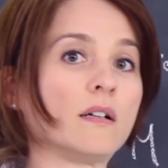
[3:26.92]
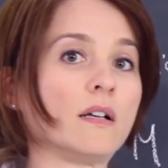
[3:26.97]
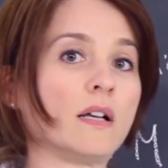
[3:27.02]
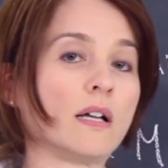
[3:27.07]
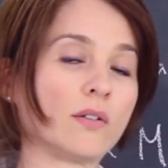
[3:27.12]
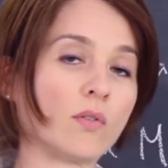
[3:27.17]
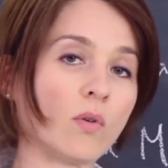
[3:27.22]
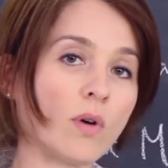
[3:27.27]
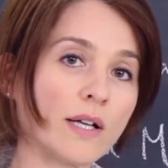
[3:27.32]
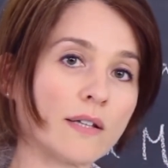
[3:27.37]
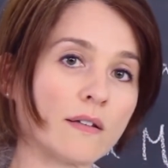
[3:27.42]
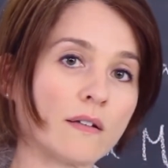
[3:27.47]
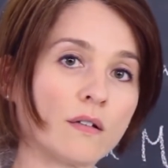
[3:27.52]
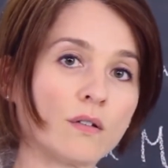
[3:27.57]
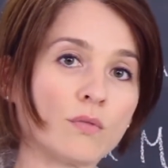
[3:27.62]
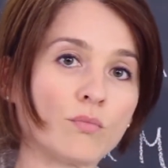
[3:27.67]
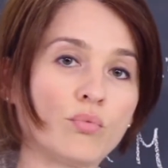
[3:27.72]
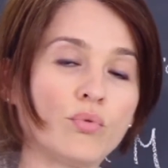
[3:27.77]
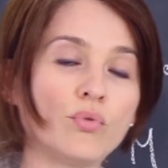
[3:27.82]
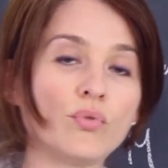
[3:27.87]
la droite
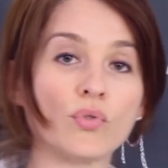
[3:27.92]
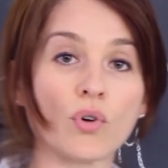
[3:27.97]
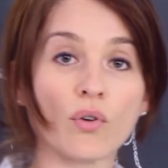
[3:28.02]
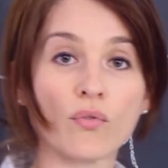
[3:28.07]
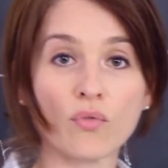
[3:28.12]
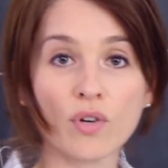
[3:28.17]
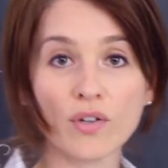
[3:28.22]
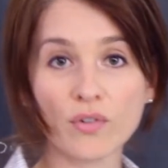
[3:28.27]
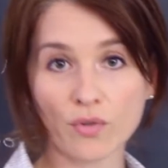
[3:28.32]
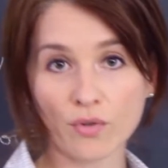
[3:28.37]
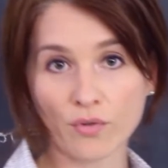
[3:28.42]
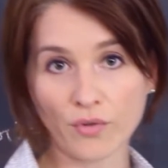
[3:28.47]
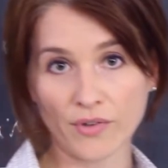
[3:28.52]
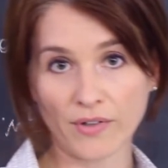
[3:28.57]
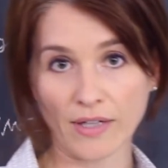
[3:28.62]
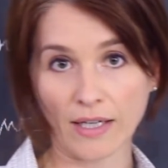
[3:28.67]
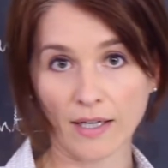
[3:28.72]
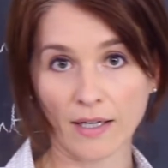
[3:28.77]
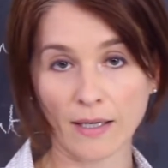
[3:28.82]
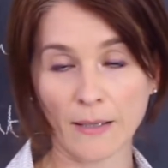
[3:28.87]
plusieurs fois sur le
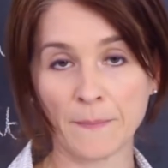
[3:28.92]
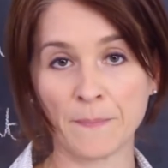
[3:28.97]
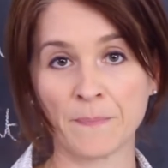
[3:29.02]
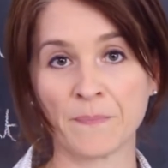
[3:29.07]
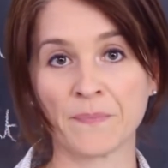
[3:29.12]
cercle.